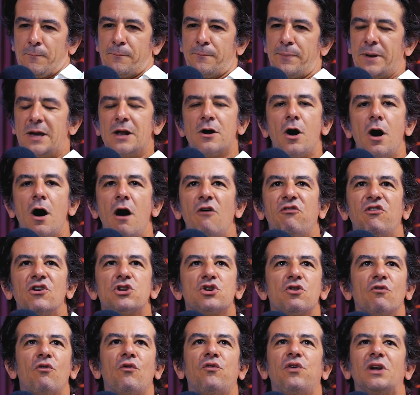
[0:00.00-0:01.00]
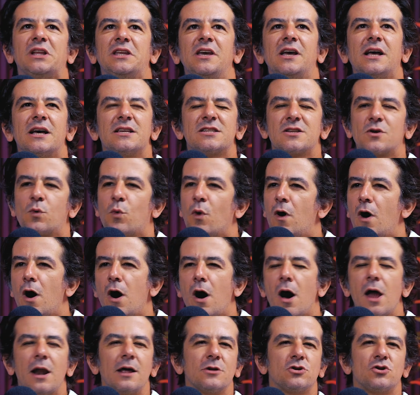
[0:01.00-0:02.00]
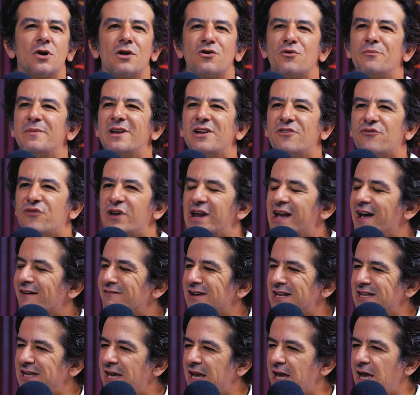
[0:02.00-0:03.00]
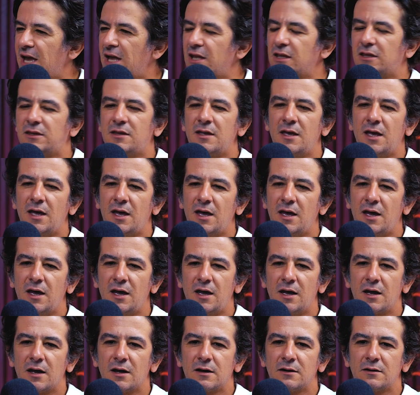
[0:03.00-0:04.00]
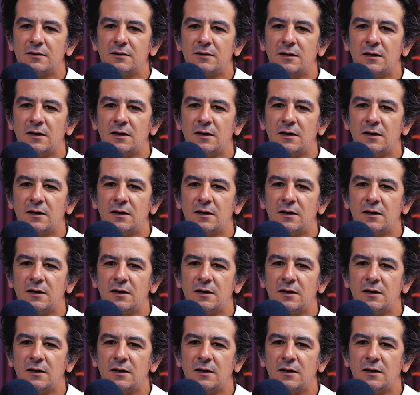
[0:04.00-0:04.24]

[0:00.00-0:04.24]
Però facevo fatica a scuola, cioè non me ne fregava niente.